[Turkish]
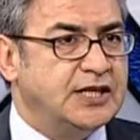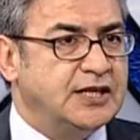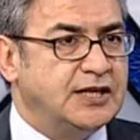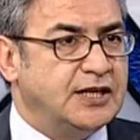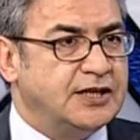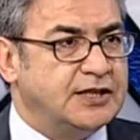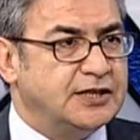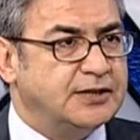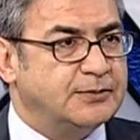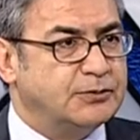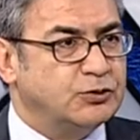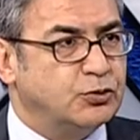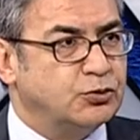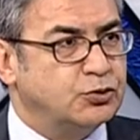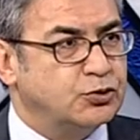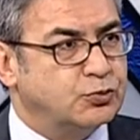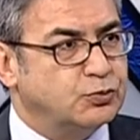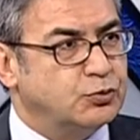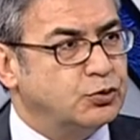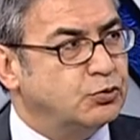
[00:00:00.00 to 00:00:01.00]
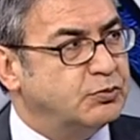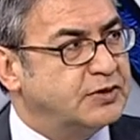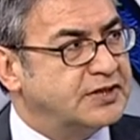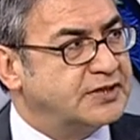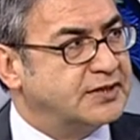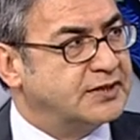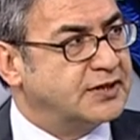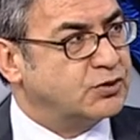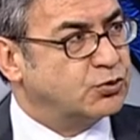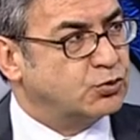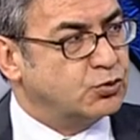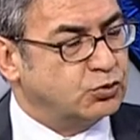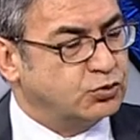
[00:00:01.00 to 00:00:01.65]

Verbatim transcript: Yani 2013 büyümesi nasıl